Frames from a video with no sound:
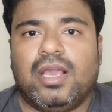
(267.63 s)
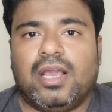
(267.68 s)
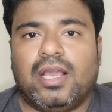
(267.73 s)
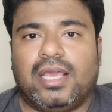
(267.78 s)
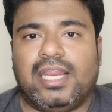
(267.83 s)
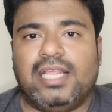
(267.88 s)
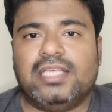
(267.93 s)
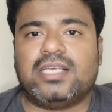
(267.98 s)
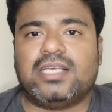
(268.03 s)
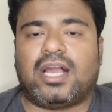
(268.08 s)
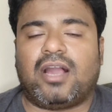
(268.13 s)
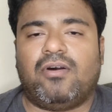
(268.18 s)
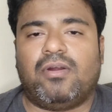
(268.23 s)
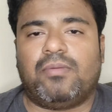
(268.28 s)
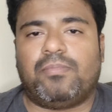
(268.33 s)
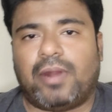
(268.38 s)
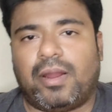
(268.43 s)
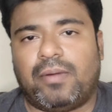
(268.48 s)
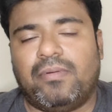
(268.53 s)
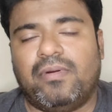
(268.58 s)
கிரீஸை கவர்
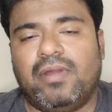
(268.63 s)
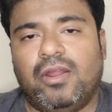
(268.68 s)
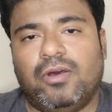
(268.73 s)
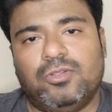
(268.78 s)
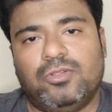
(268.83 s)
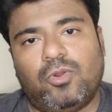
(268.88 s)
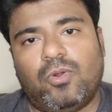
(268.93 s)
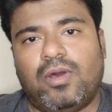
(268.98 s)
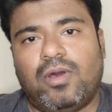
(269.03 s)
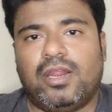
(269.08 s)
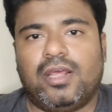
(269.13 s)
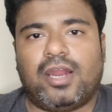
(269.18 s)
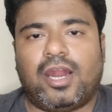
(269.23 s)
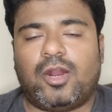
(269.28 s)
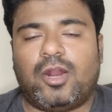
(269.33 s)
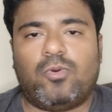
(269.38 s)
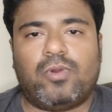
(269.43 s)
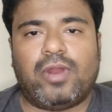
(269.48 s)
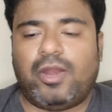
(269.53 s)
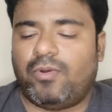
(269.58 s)
பண்ணாம வெளில வந்துருவாரு ரன்
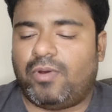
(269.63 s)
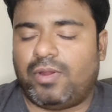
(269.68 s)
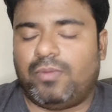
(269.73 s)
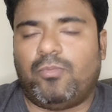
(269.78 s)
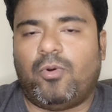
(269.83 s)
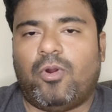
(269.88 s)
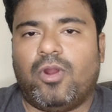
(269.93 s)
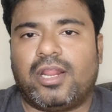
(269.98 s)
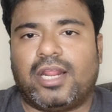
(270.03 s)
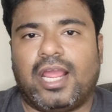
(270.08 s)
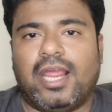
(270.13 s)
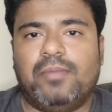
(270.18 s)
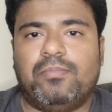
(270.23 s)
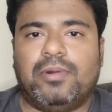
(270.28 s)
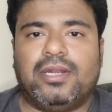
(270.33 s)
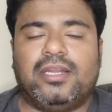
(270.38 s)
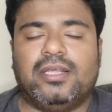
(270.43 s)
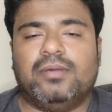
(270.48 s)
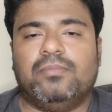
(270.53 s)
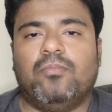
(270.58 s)
அவுட் ஆயிடுவார் போலர்
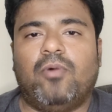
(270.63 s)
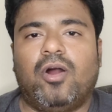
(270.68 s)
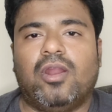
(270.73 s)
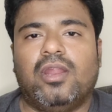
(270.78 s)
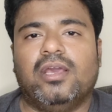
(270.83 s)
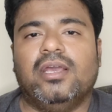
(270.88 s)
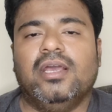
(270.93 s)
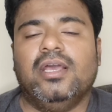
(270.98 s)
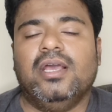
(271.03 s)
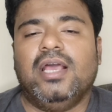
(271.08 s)
கைப்பட்டு பால்